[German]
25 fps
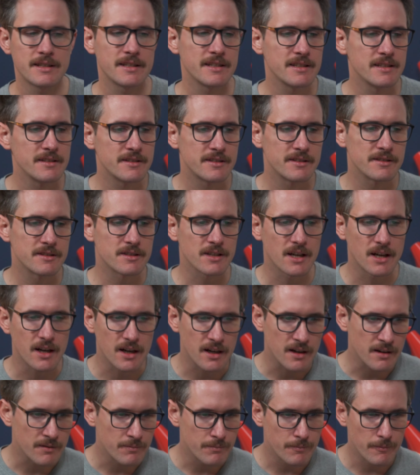Die sind
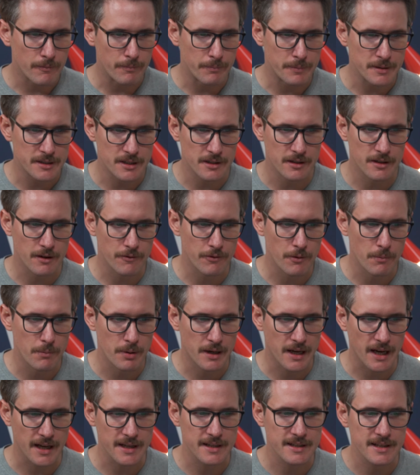ja ein bisschen dafür
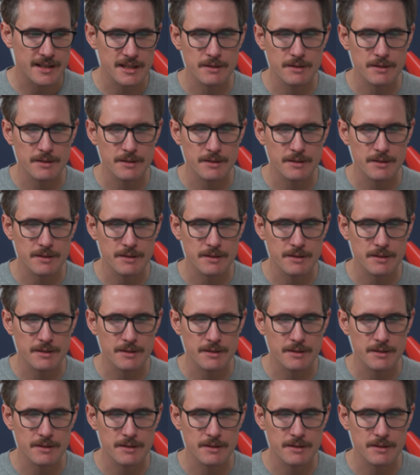bekannt,